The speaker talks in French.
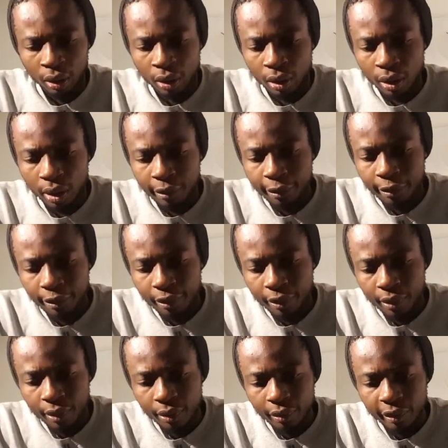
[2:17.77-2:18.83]
9,
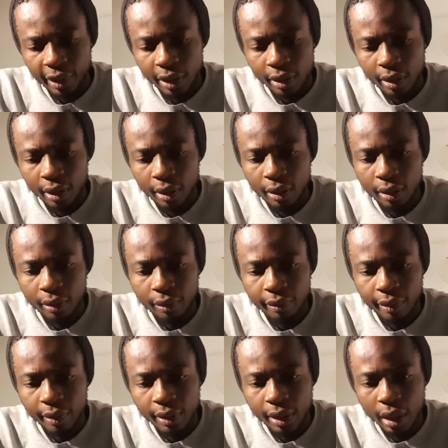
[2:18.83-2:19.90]
verset
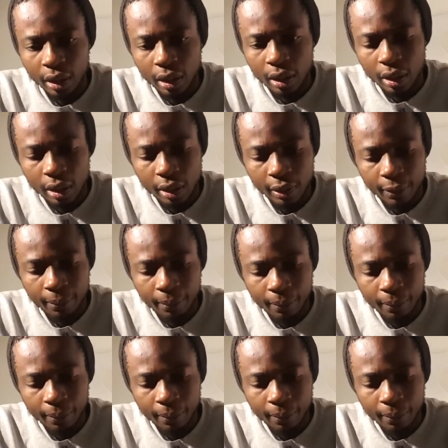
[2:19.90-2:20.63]
27, qui dit